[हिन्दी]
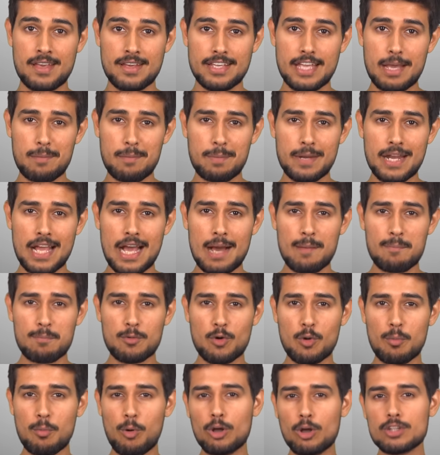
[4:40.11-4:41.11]
ये अपने आप
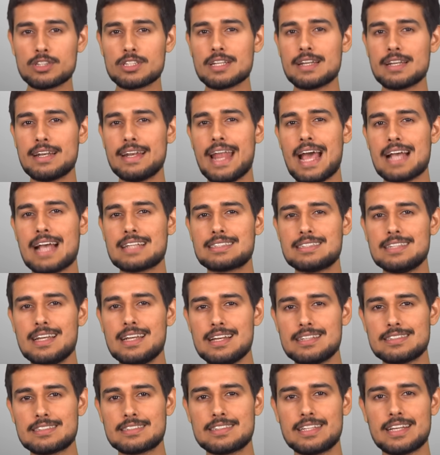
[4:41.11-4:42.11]
को बहुत
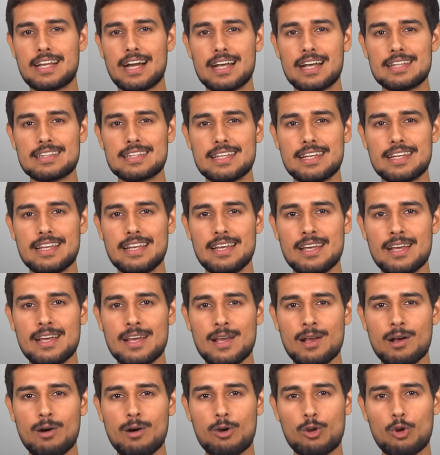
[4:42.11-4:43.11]
नेशनलिस्ट दिखाते हैं
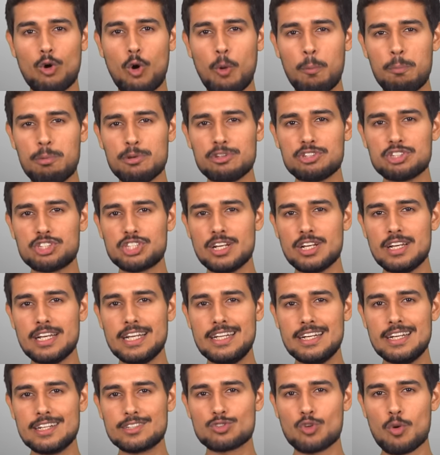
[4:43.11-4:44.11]
और ऑपोजिशन
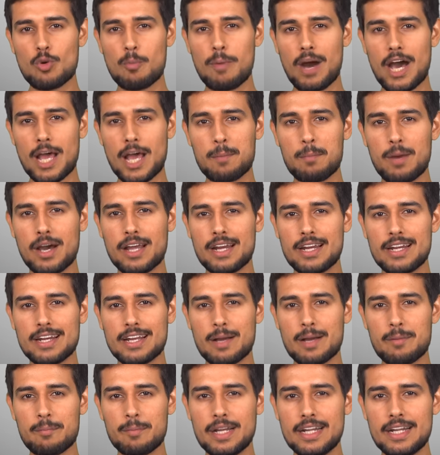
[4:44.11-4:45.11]
लीडर्स को बार बार
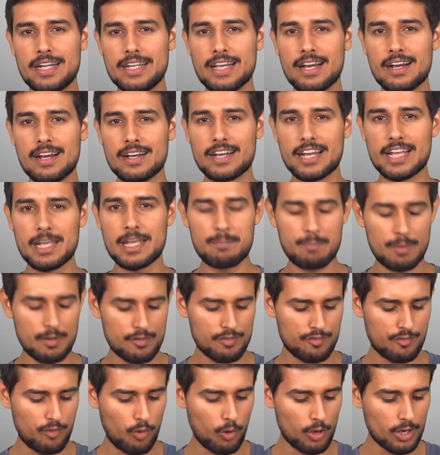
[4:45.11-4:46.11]
इनका मीडिया कहीं पर
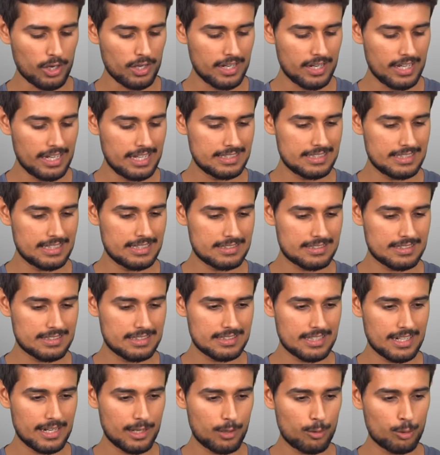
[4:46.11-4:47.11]
फॉरेन एजेंट्स की
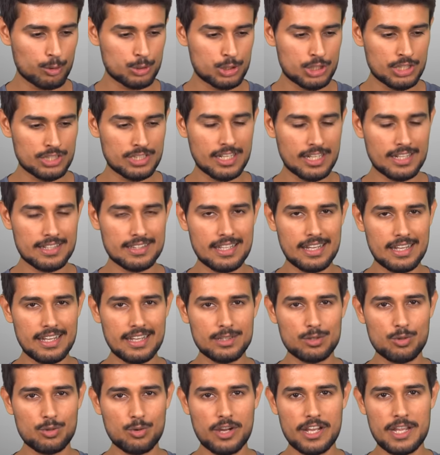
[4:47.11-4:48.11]
तरह घोषित करता
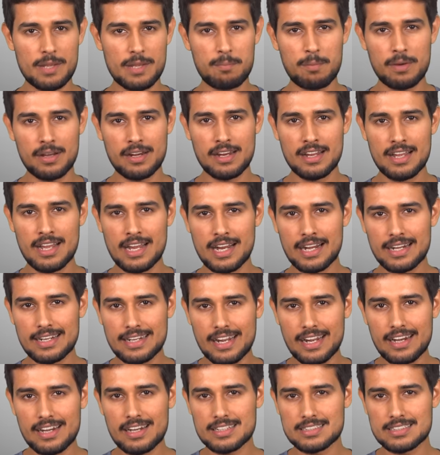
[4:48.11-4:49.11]
है तो कहीं पर
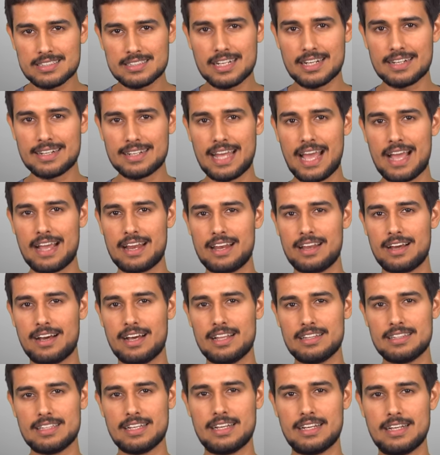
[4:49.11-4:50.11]
टेररिस्ट का टैग
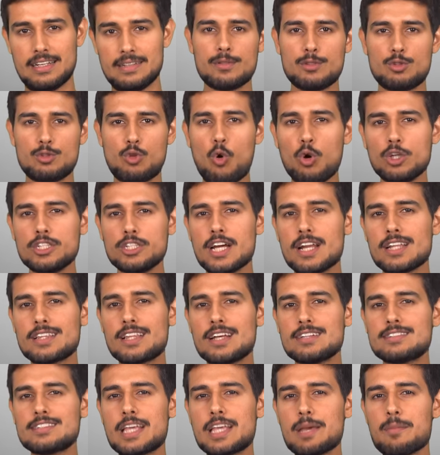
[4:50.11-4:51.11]
लगाता है
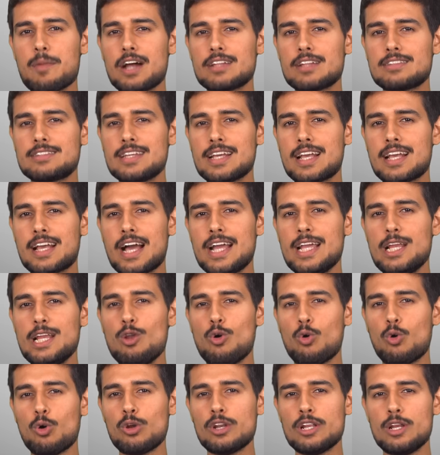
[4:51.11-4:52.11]
2010 के बाद से कई
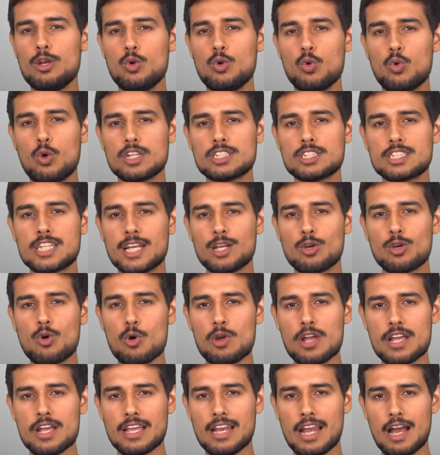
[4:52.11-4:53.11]
लोगों ने
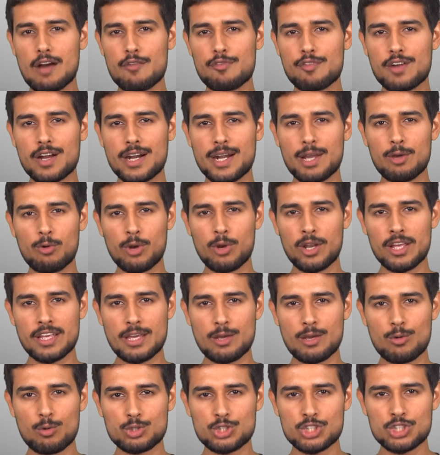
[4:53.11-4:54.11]
लुकाशेंको के खिलाफ खड़े होने
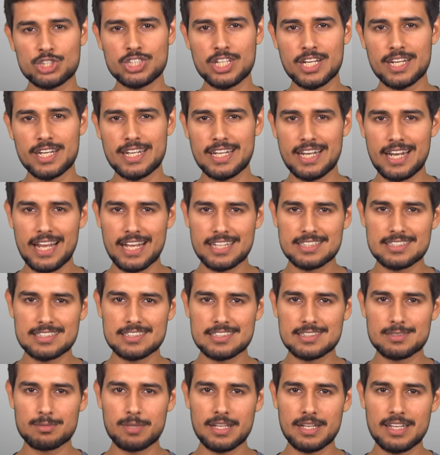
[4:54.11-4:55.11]
की कोशिश करी
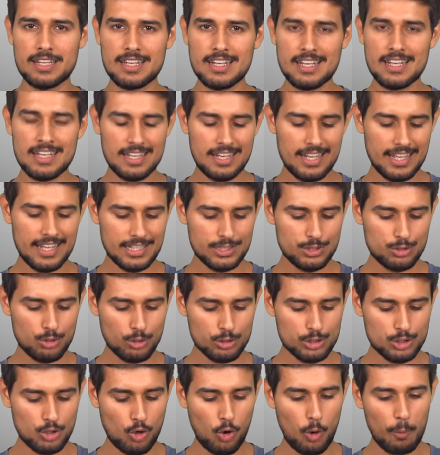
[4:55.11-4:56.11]
इलेक्शंस में लेकिन
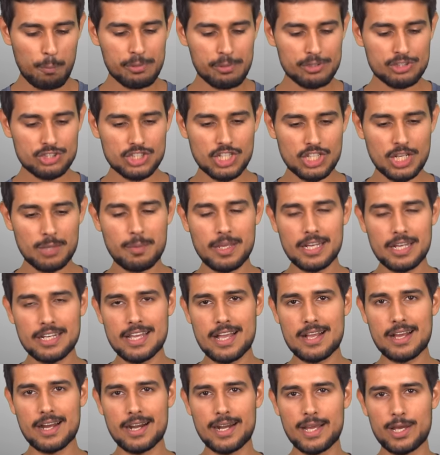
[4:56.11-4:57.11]
जो जो ऑपोजिशन में
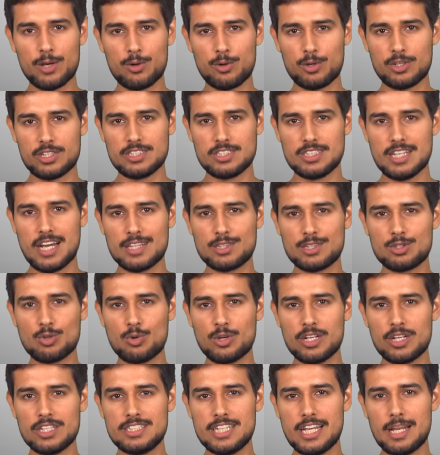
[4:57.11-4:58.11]
इनके खड़े हुए या तो
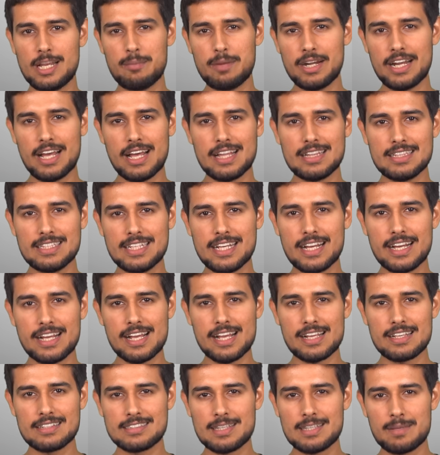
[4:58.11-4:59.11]
उन्हें जेल में डाल दिया
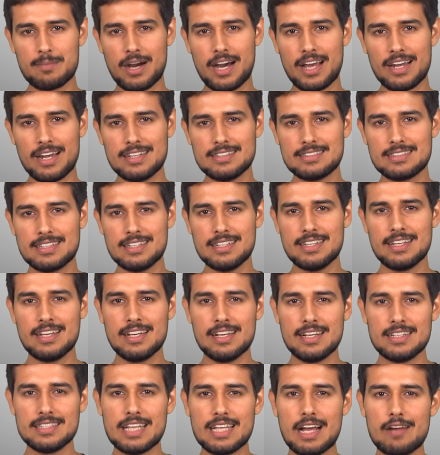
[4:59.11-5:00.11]
गया किसी बहाने से
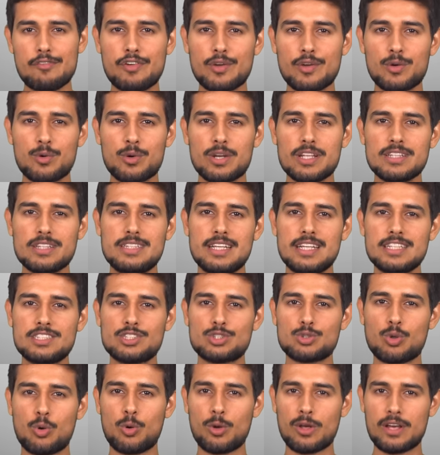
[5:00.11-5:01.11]
या फिर उन्हें
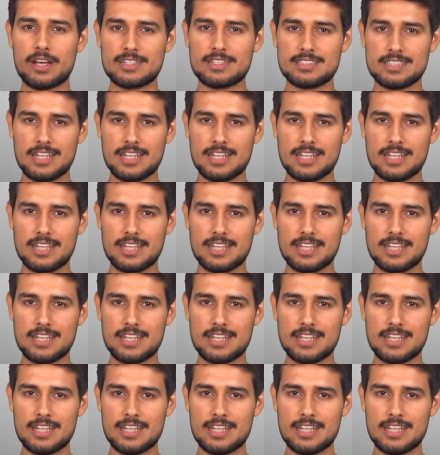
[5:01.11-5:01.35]
देश छोड़कर